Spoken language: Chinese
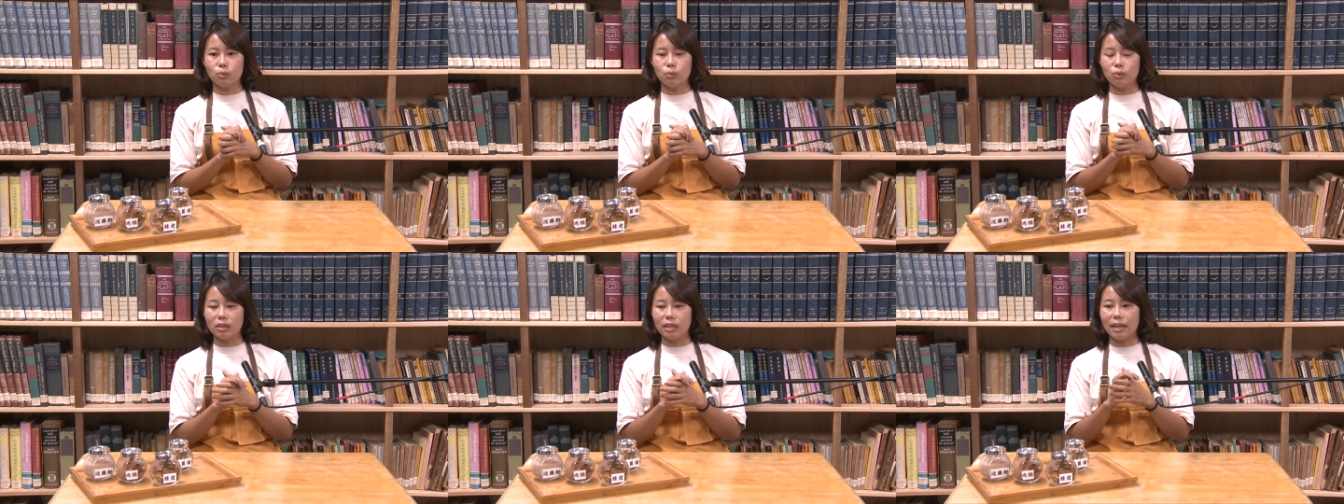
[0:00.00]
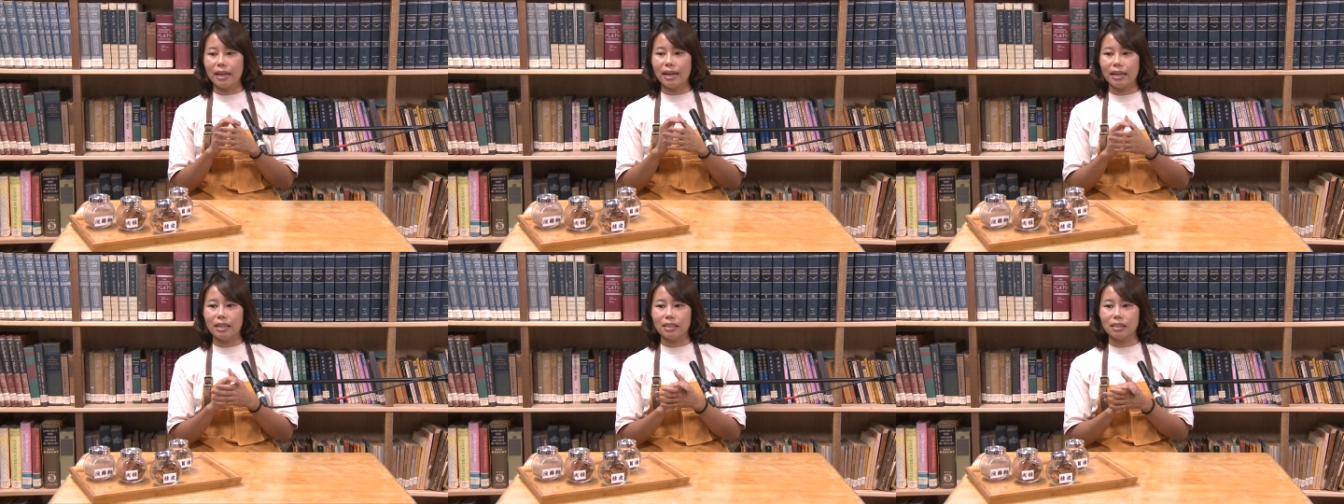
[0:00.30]
我的
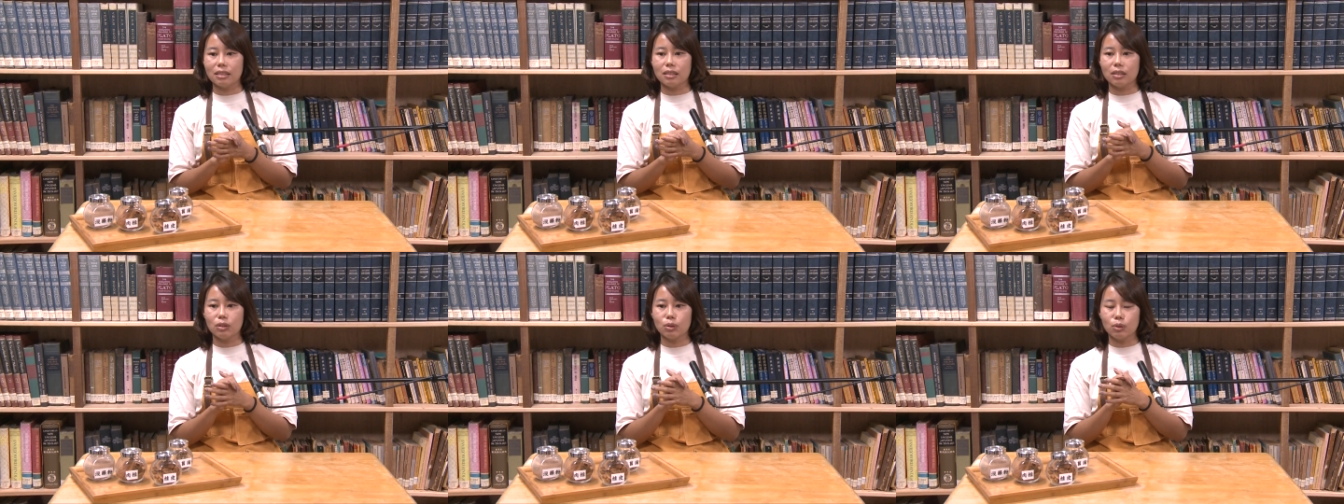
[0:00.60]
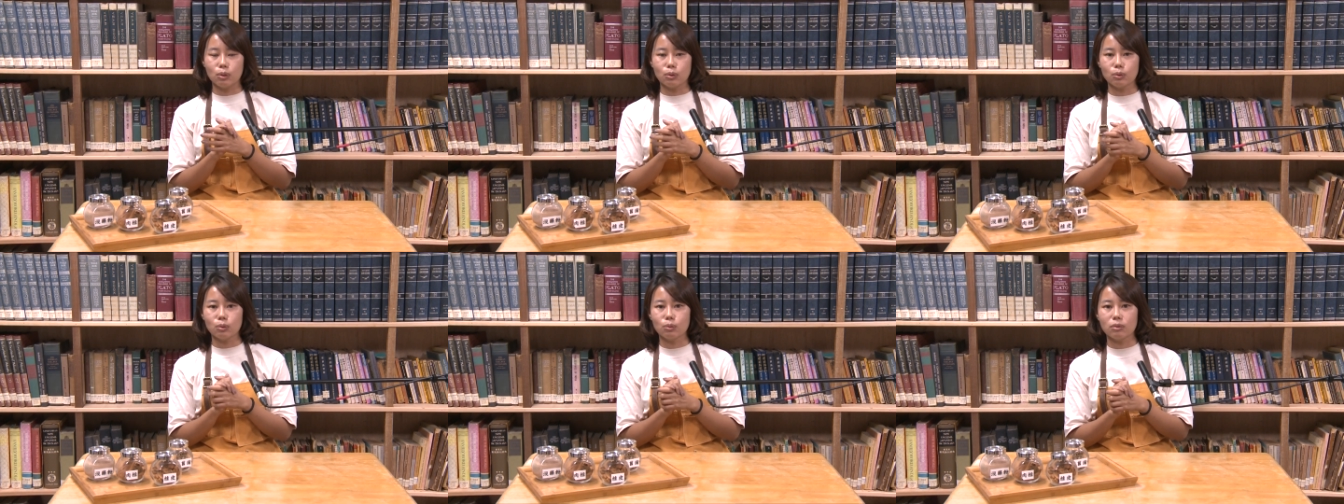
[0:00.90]
孩子是
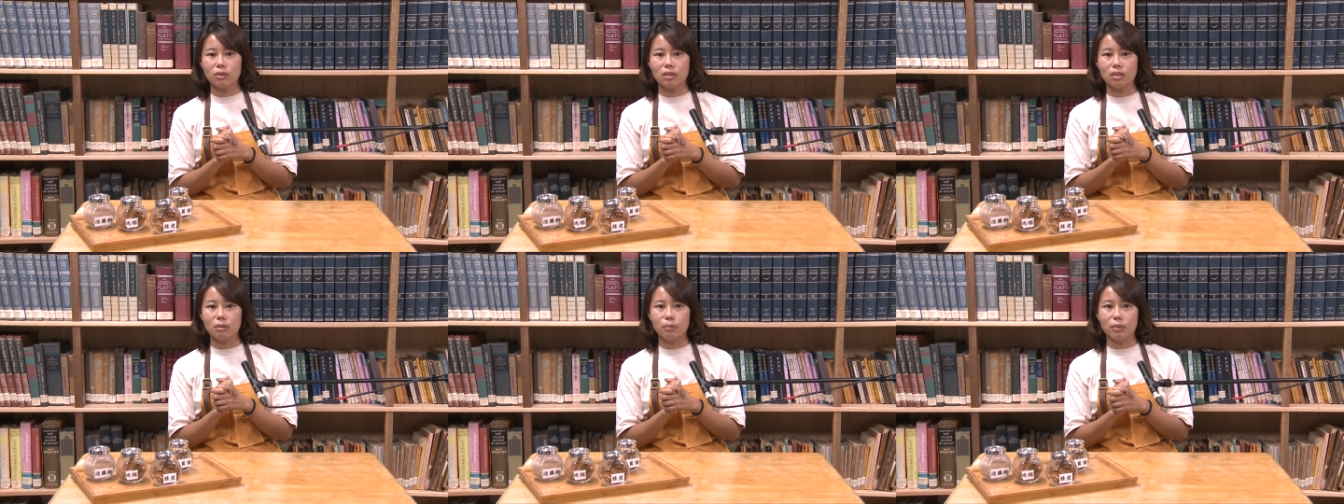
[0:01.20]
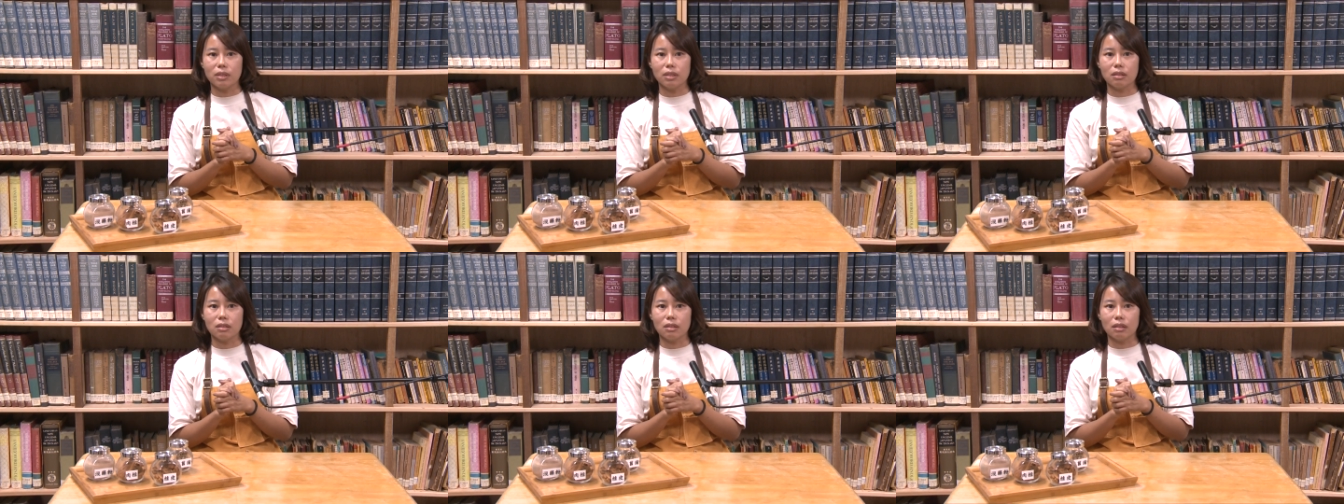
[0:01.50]
中度自
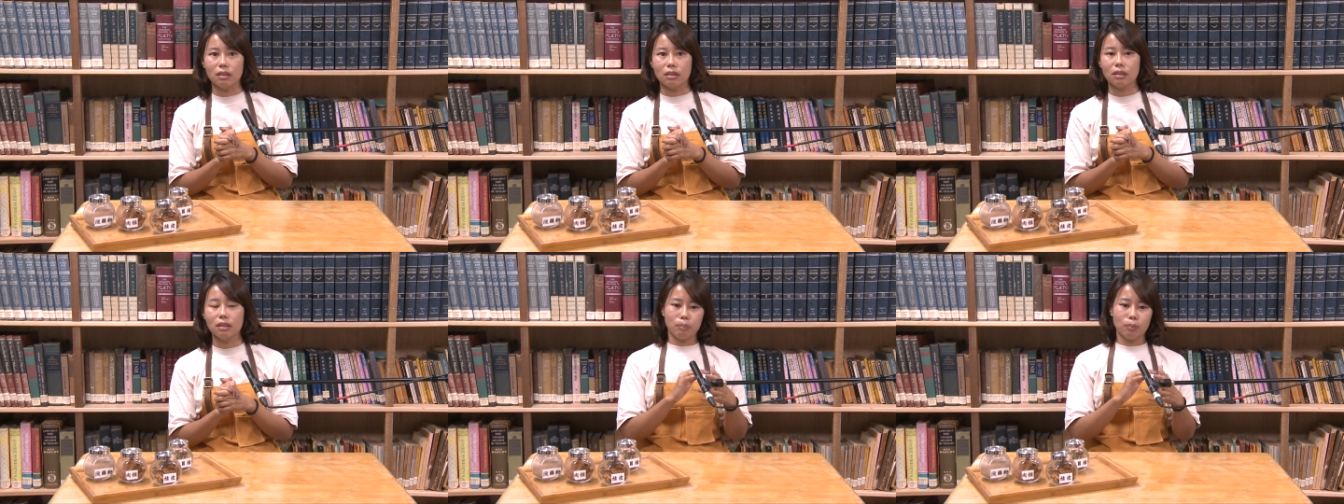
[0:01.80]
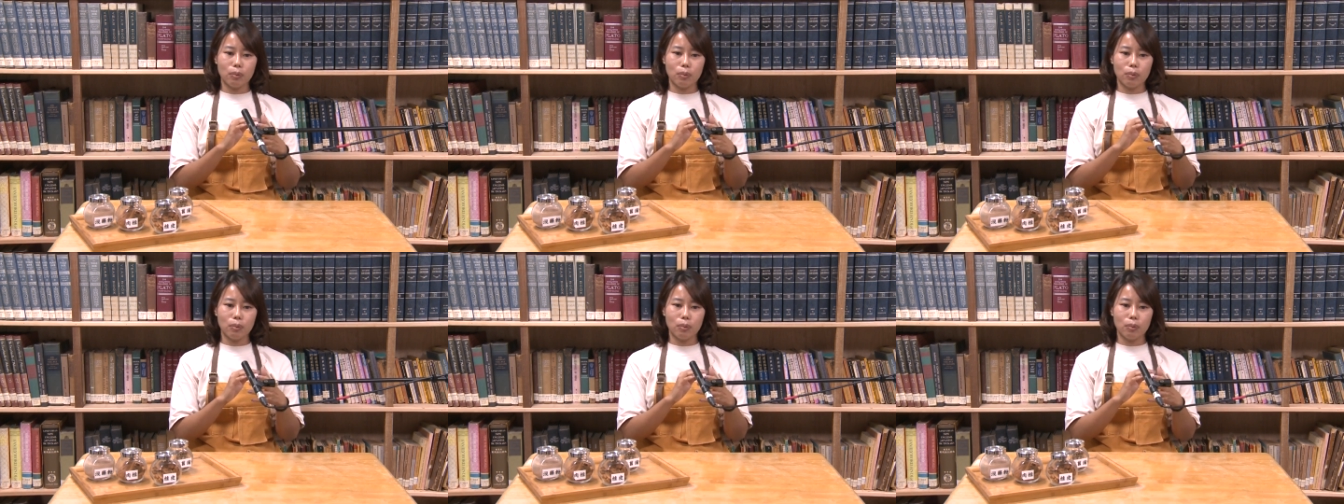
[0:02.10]
闭症，